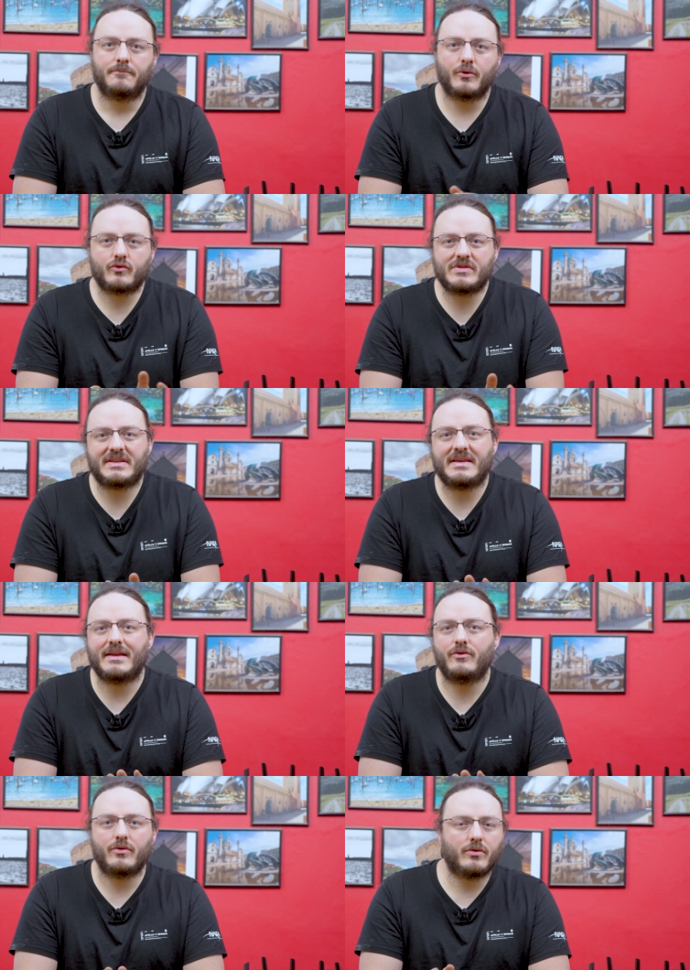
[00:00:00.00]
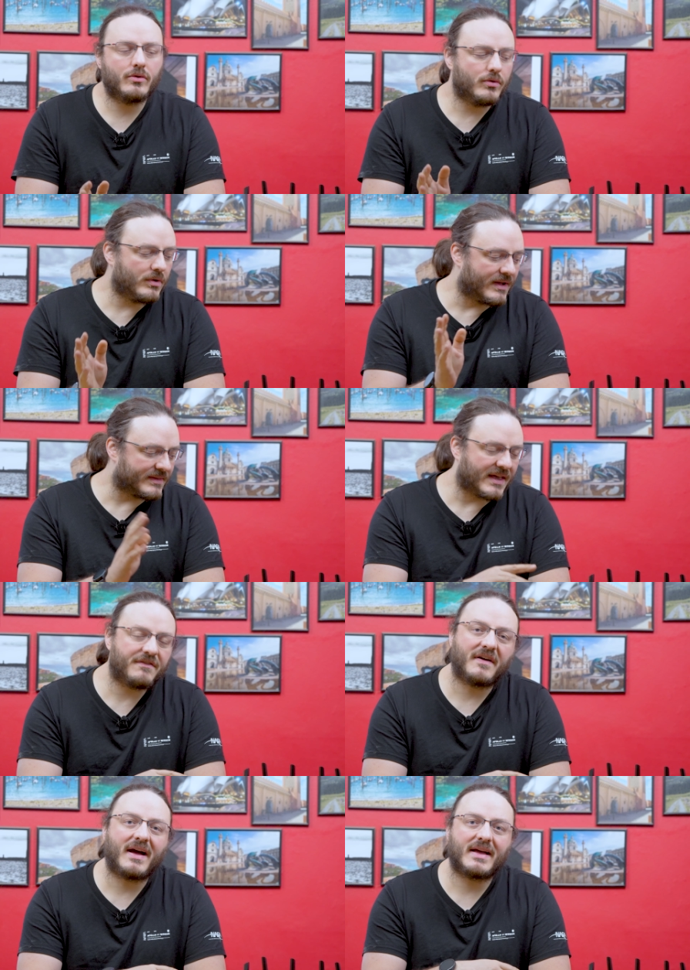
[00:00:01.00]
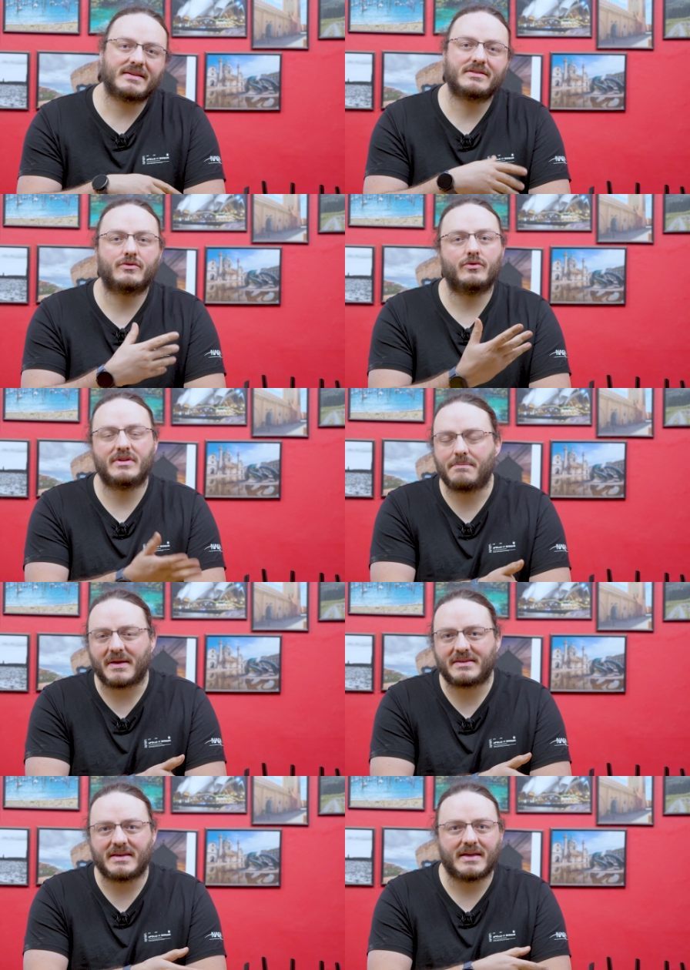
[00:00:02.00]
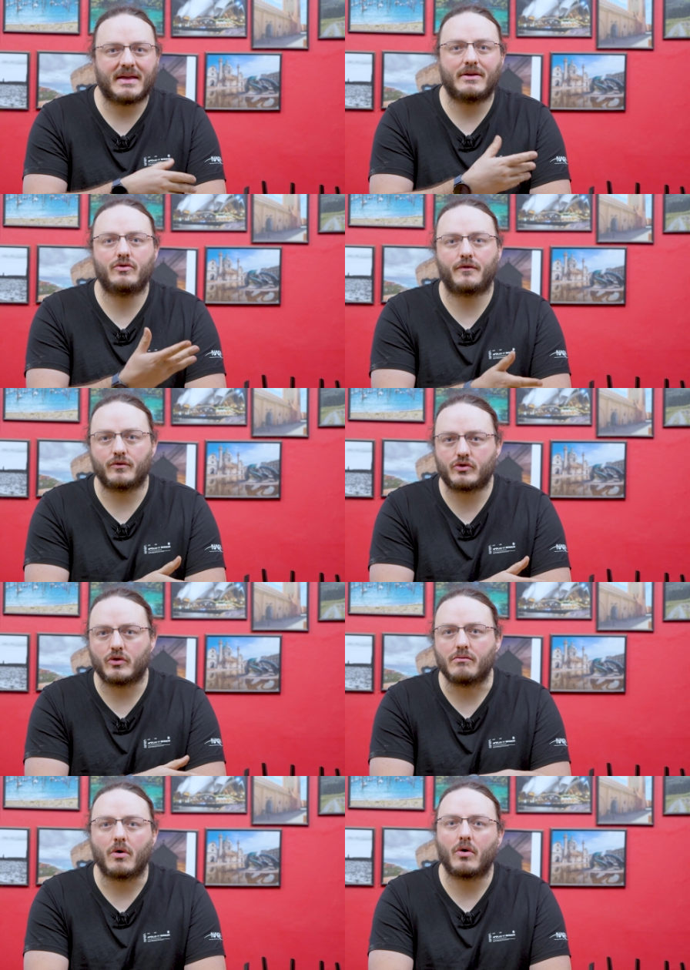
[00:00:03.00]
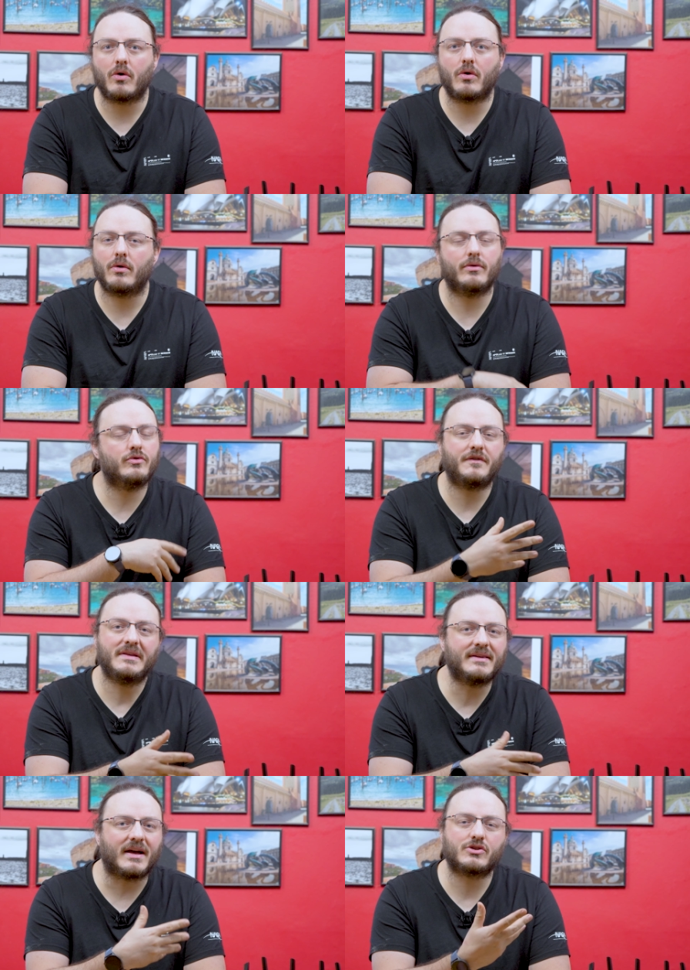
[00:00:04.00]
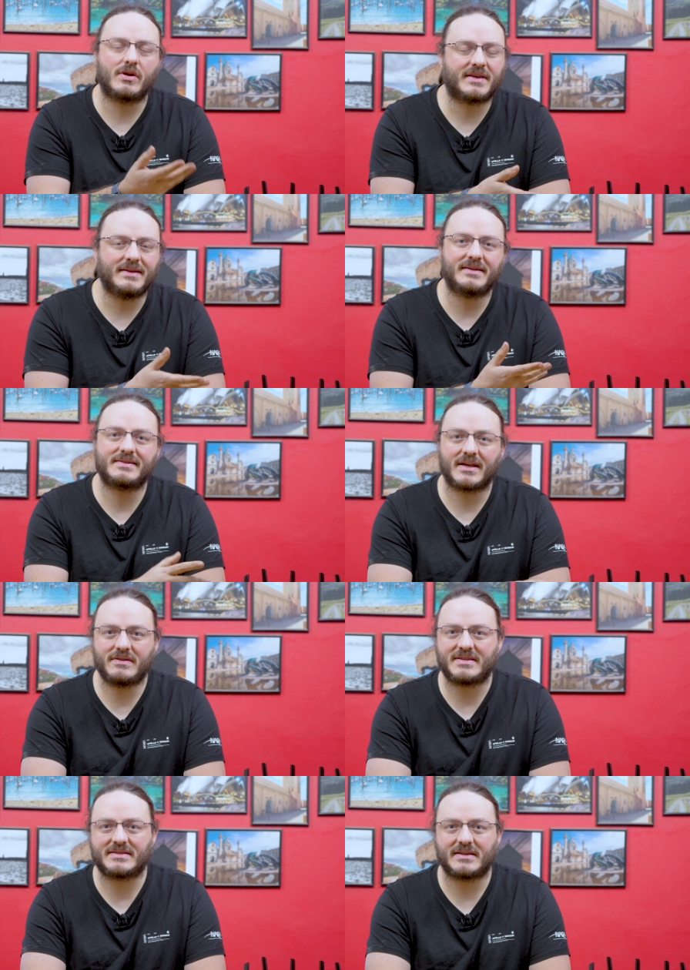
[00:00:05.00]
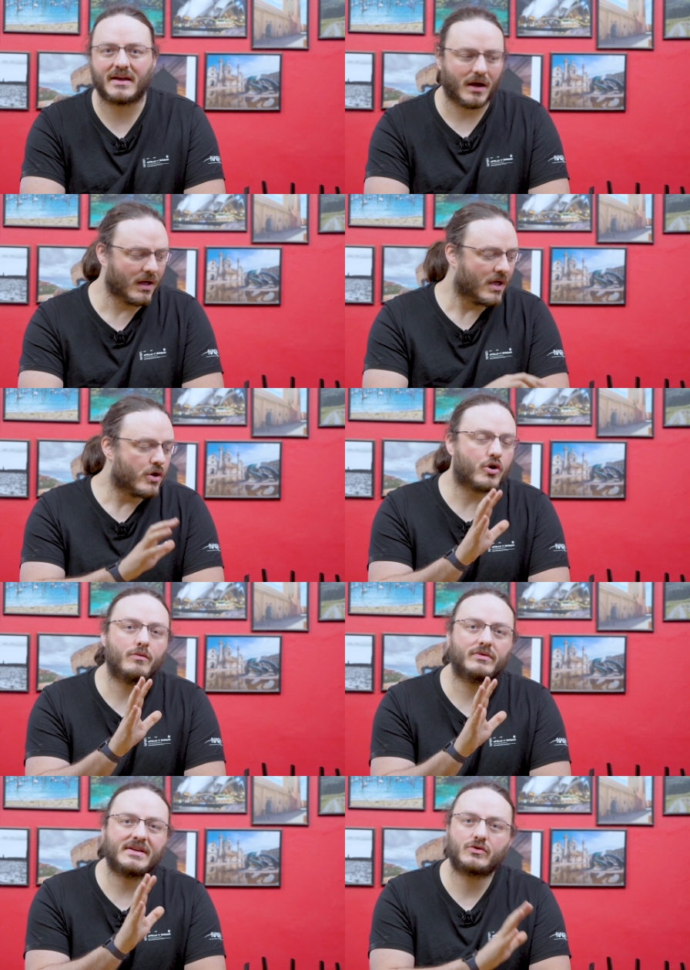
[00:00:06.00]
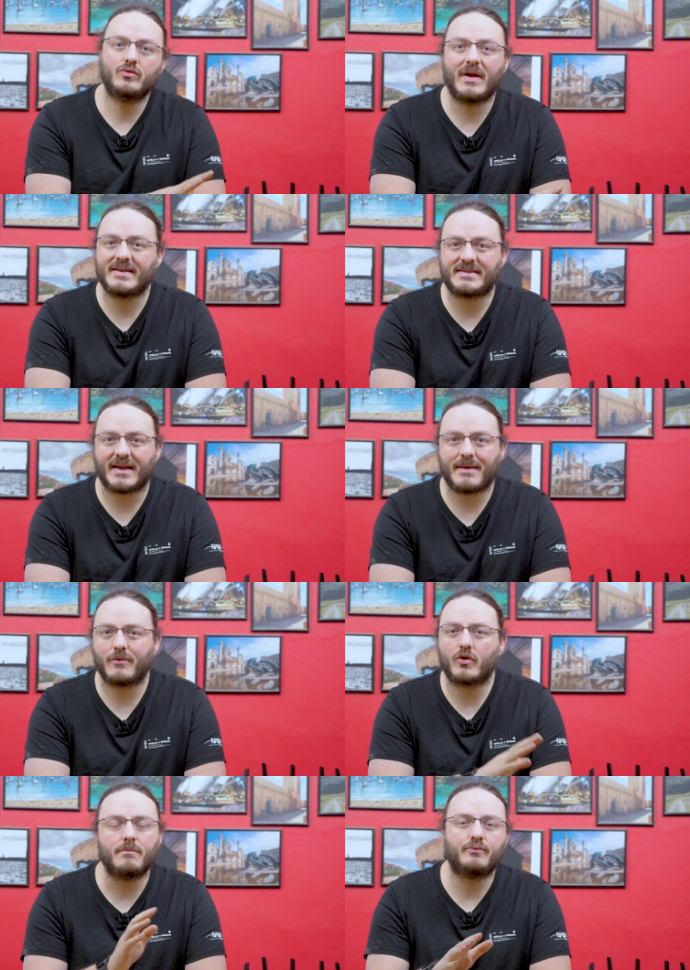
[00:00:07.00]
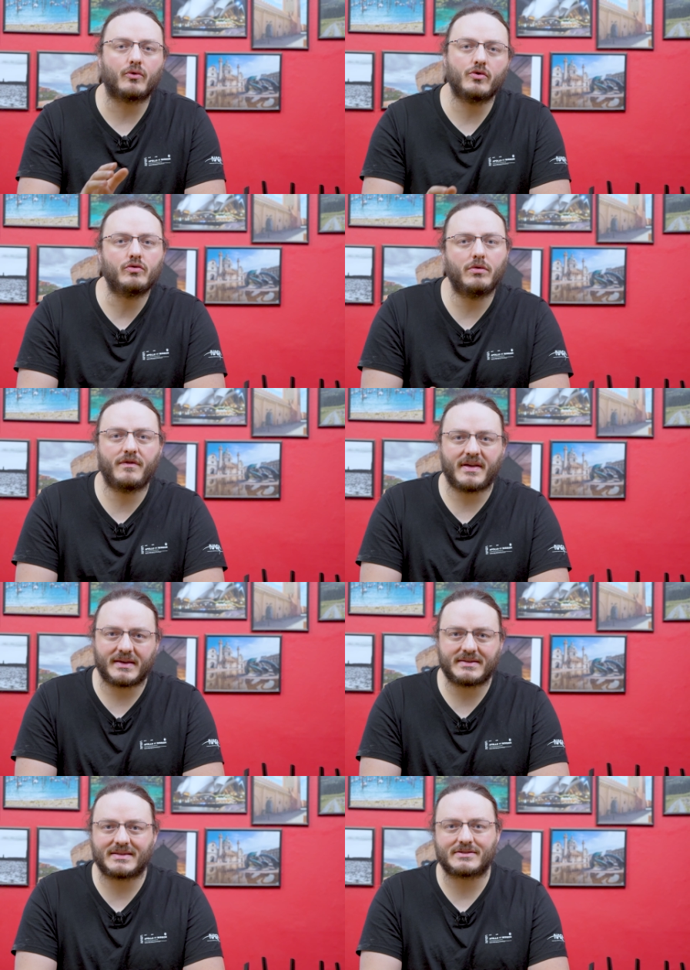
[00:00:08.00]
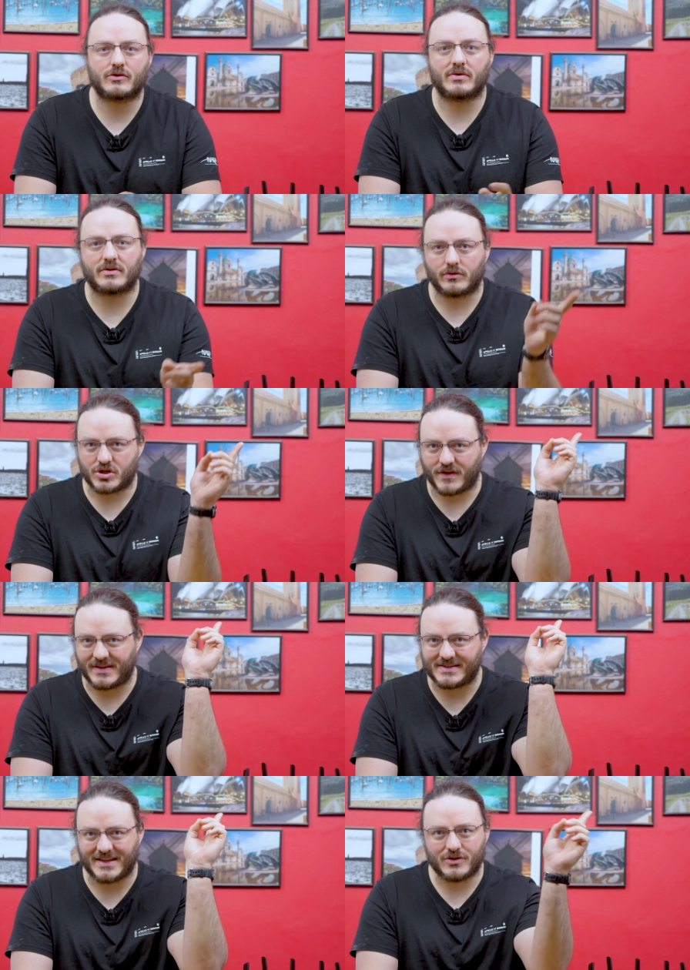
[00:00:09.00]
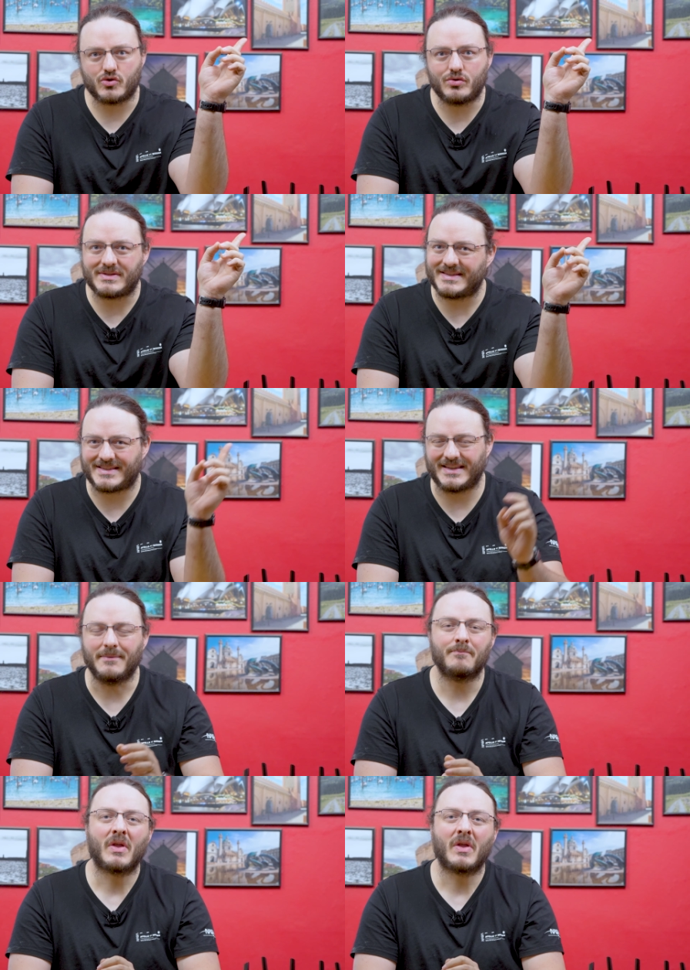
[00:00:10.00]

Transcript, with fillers: Pour tout ce qui est de l'interface, euh, des paquets, du fonctionnement, euh, du filtrage, de la qualité de service, etc., comme on est sous SRM, comme pour le WRX 560 que j'avais testé juste ici,